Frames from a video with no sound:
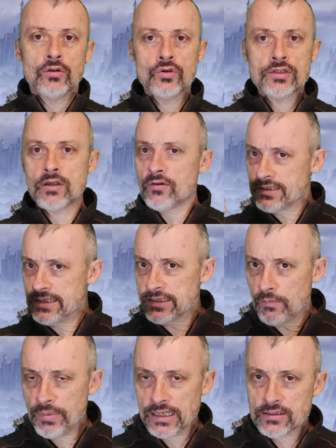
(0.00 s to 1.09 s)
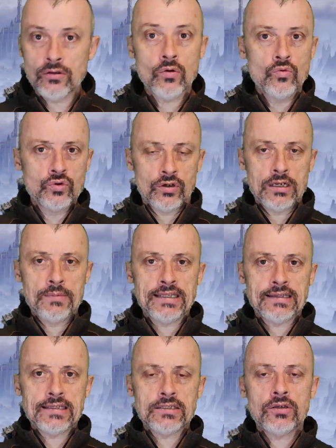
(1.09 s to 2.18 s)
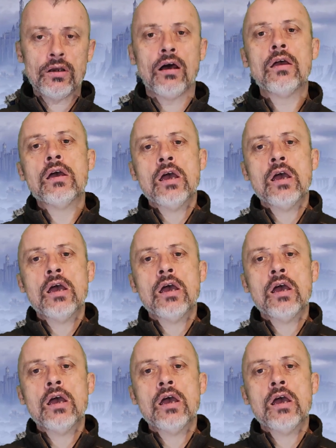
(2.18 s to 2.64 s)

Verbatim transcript: 200, 600 personnes, où sont les bêta-testeurs